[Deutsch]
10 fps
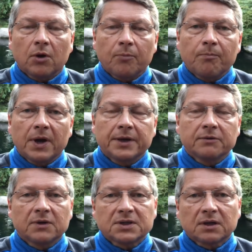ob
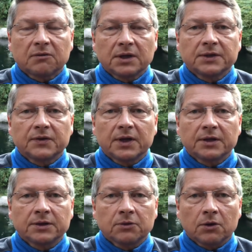meine
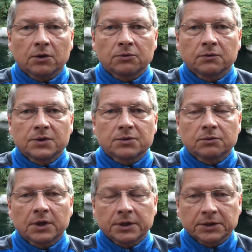Wasserqualität in Ordnung ist
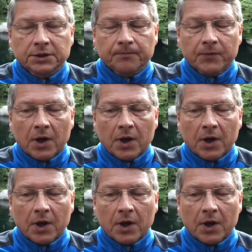oder nicht?